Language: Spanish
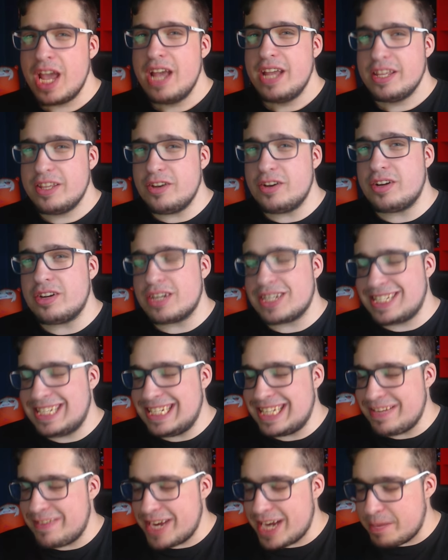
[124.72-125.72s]
Yo creo que sí
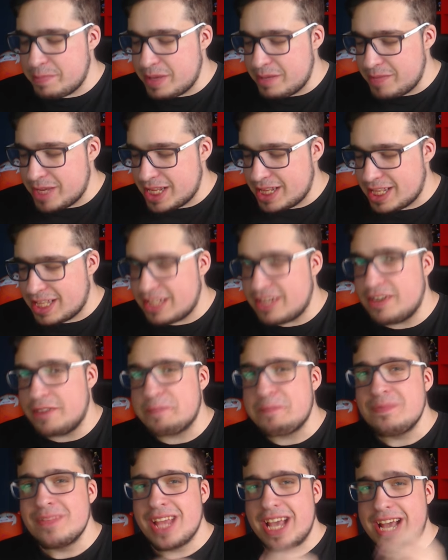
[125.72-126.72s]
saben a pimienta, tío.
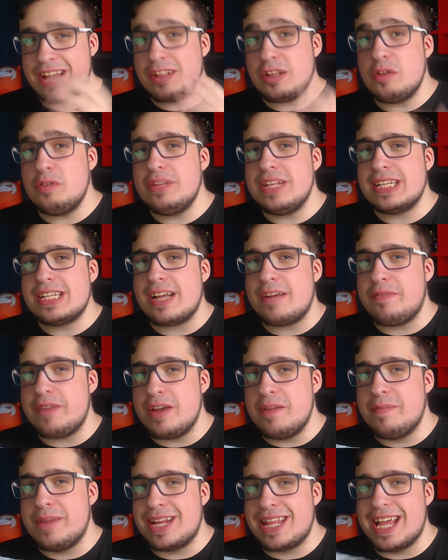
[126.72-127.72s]
Esto es un
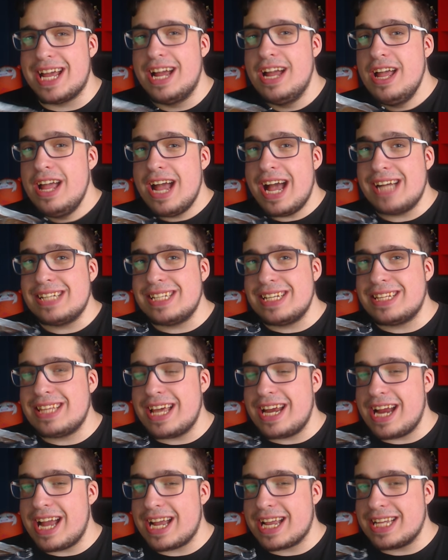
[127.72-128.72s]
desafío, en verdad,
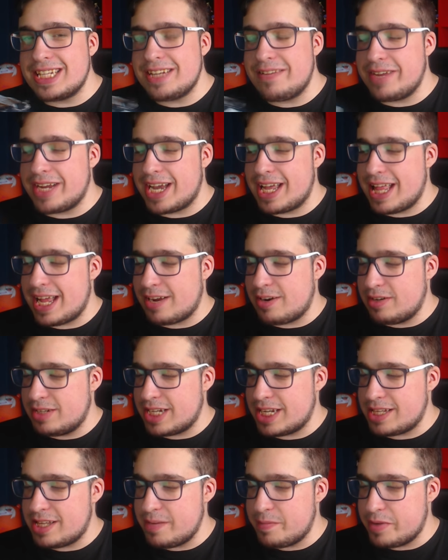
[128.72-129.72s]
aceptar a qué sabe cada
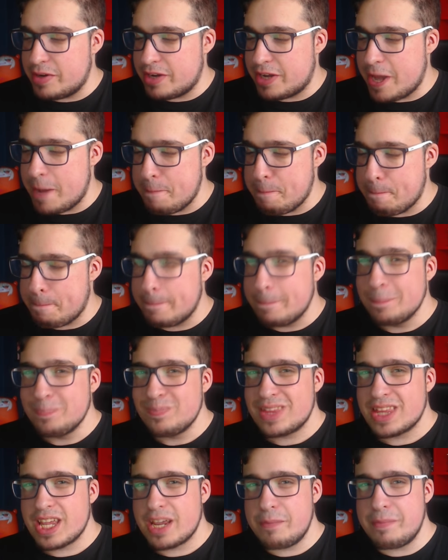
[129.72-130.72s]
cosa, tío. Pero es que
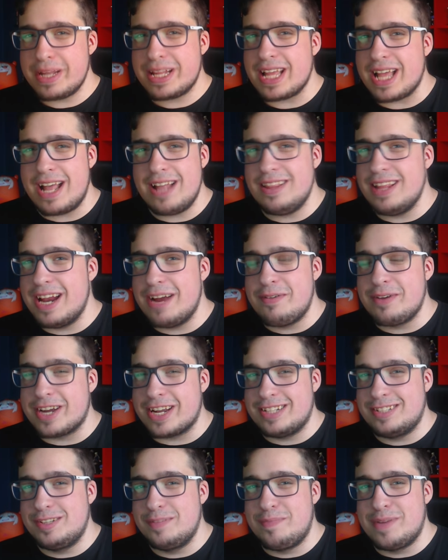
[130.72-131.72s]
me está dando la
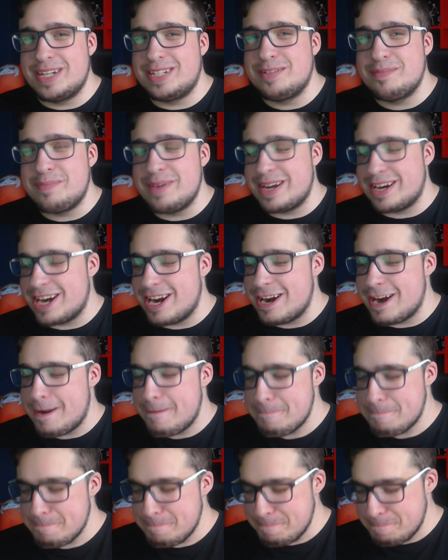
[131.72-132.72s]
boca súper, súper rara.
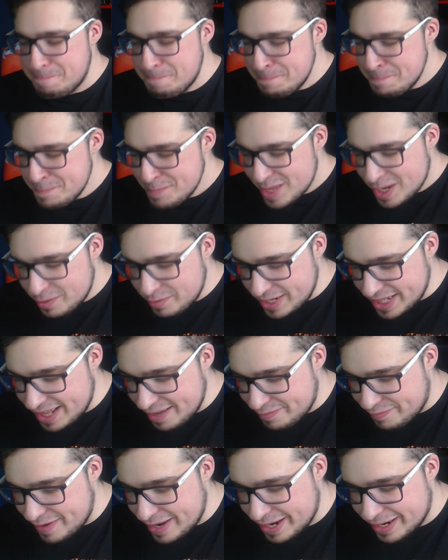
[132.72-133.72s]
What the
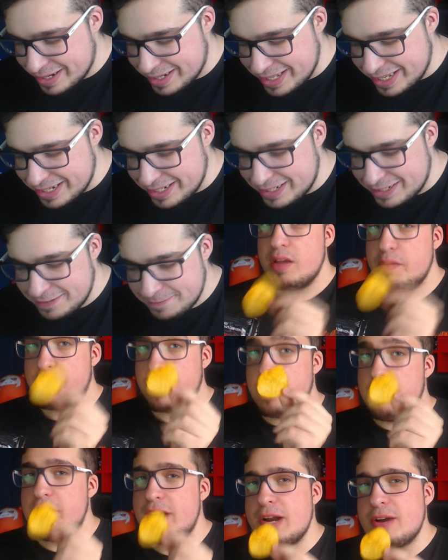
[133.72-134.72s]
fuck, tío.
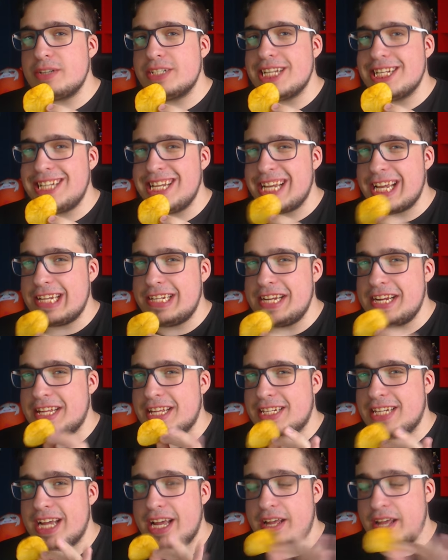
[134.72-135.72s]
Pero una cosa sí que es cierta, o
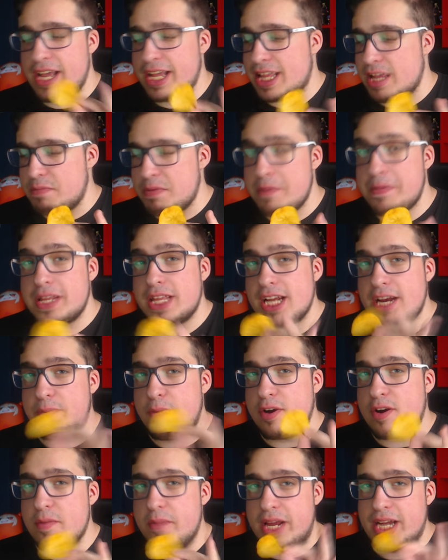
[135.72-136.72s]
sea, estas papas te las
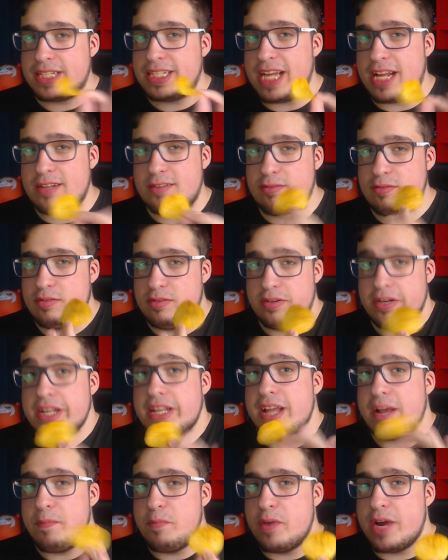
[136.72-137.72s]
puedes comer así al tuntún.
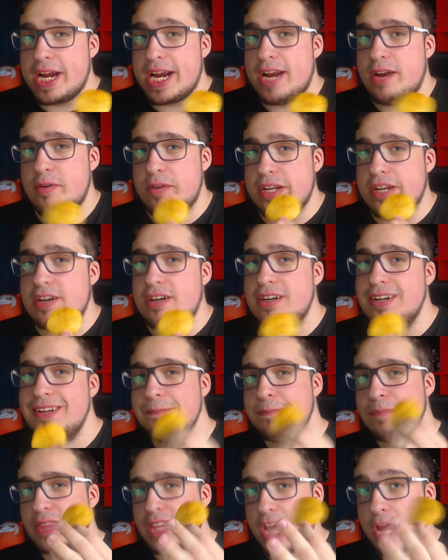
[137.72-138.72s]
Están buenas, lo único
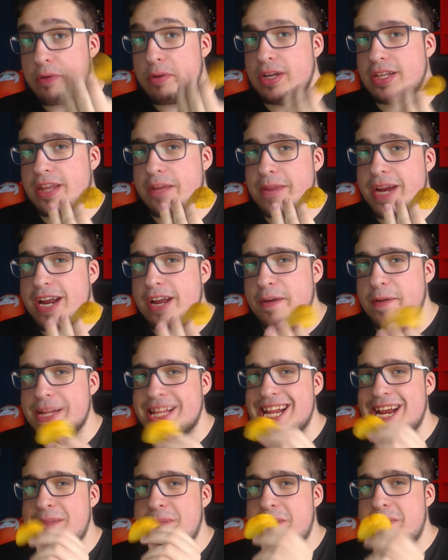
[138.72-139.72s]
que cuando terminas de comerte
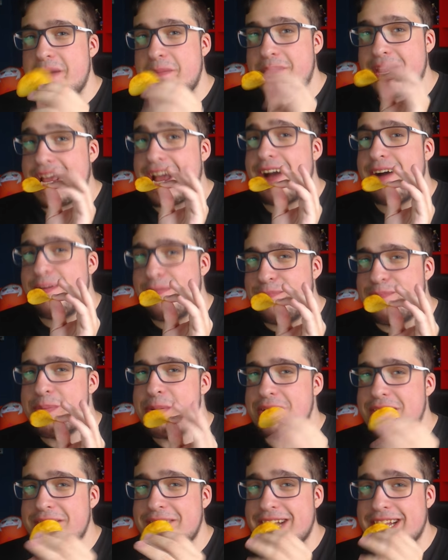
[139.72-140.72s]
la papa pica un
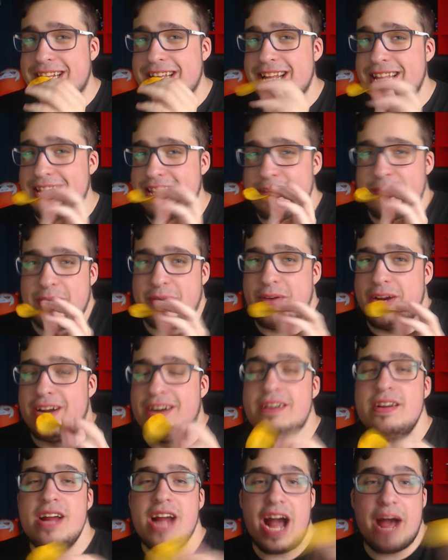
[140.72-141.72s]
poco bastante. Pero bueno,
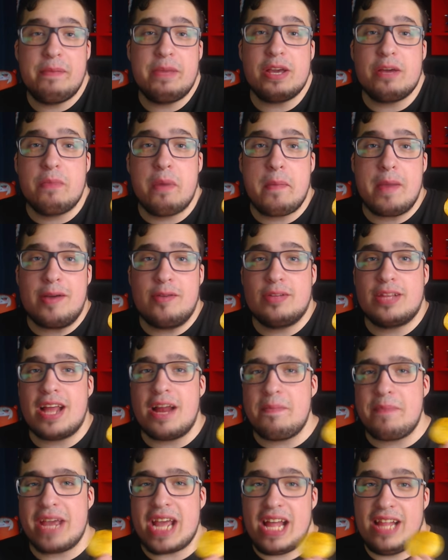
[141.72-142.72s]
a mí como me gusta
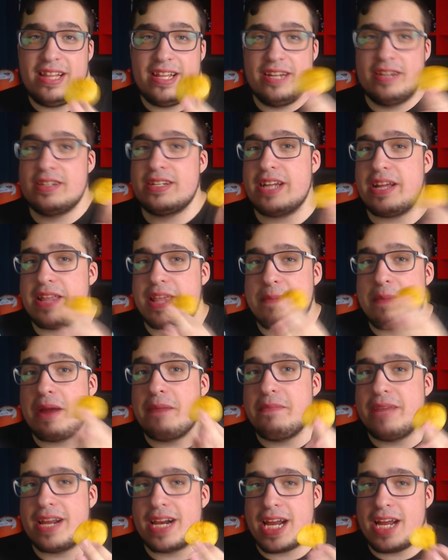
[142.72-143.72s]
el picante, no sé,
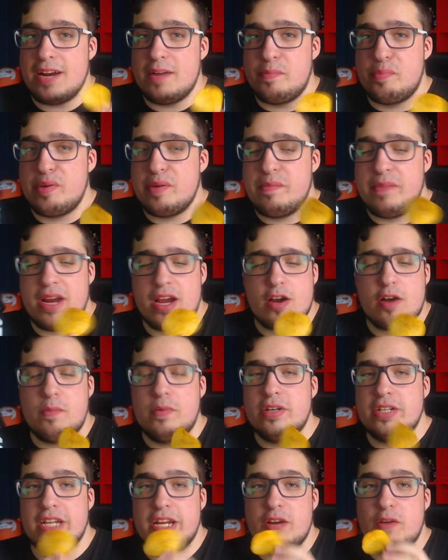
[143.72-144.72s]
llamarme raro, pues me las
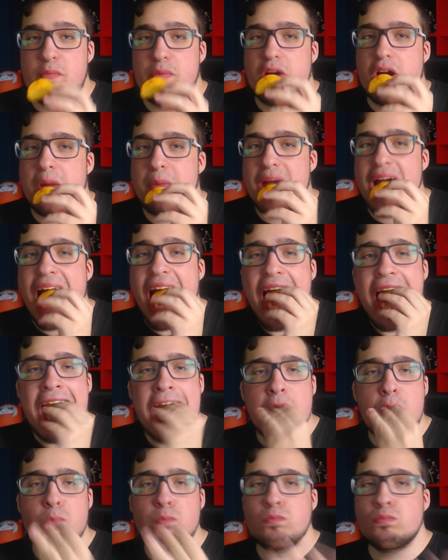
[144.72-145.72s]
como sin ningún problema.
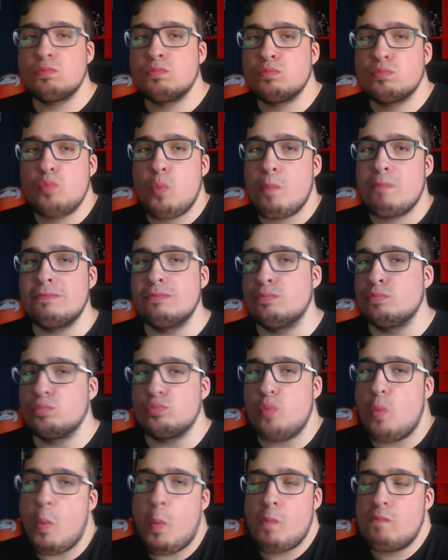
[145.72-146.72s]
¿Mmm?
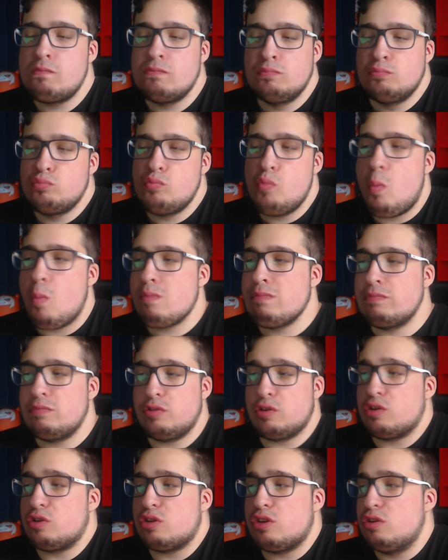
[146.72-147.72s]

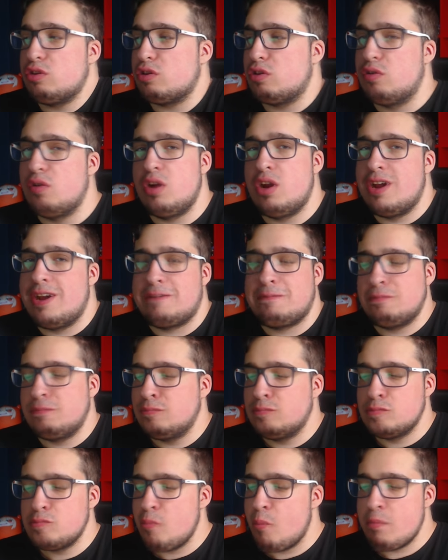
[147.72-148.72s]
Es que tanto buena?
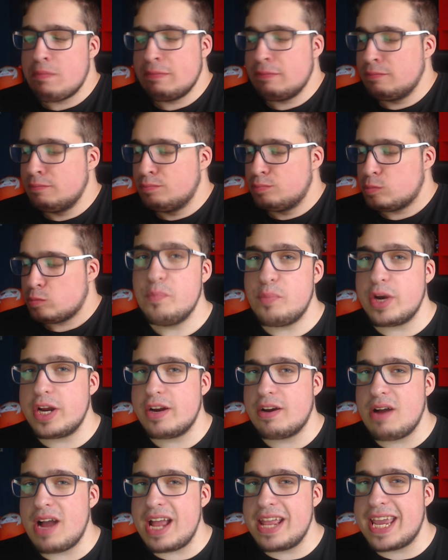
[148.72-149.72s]

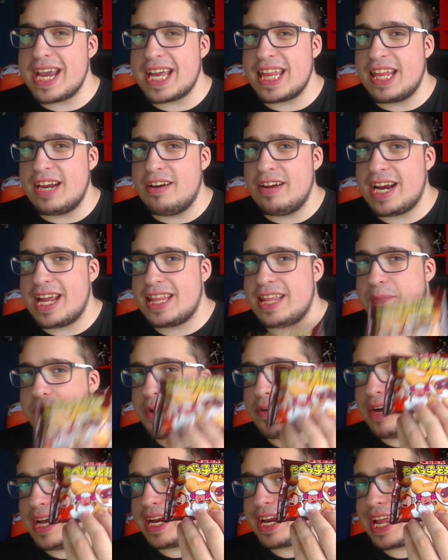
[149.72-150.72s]
Bueno, ha llegado la hora de
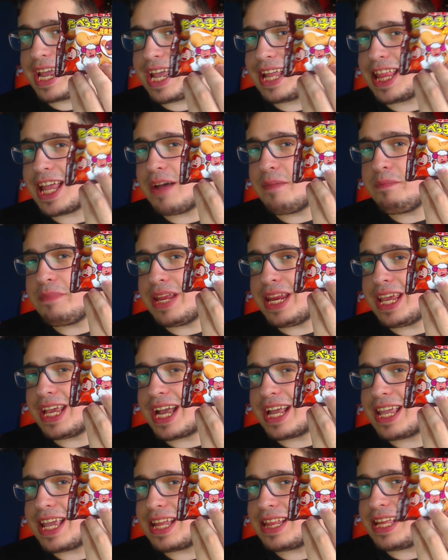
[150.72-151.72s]
probar estas mini
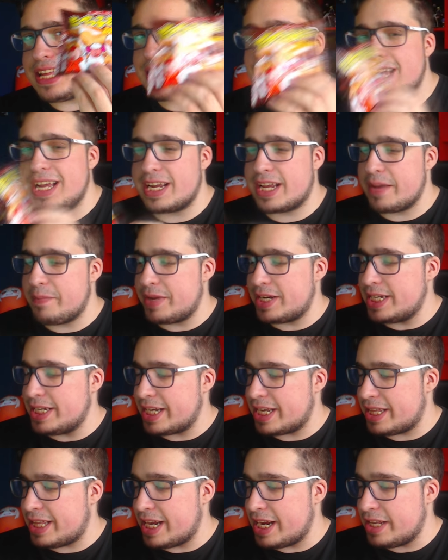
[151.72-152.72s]
galletitas que parecen
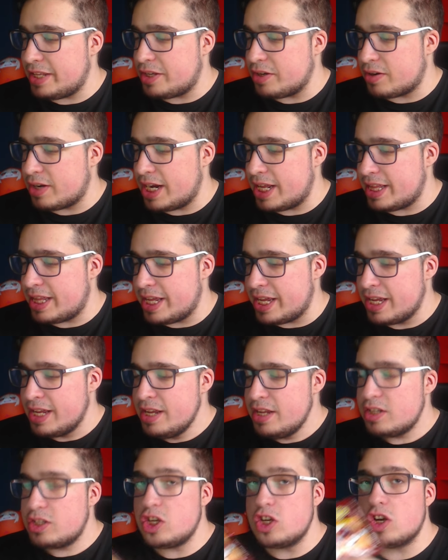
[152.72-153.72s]
que tienen chocolate.
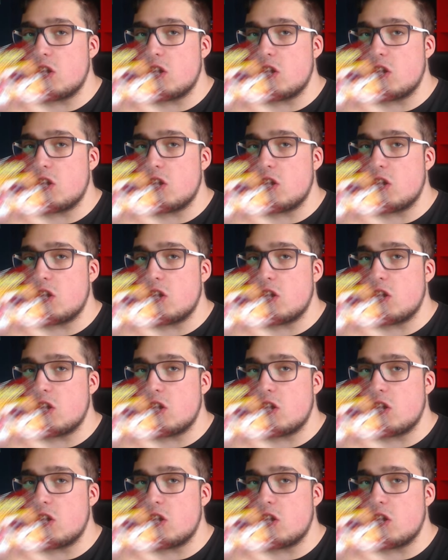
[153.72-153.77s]
Son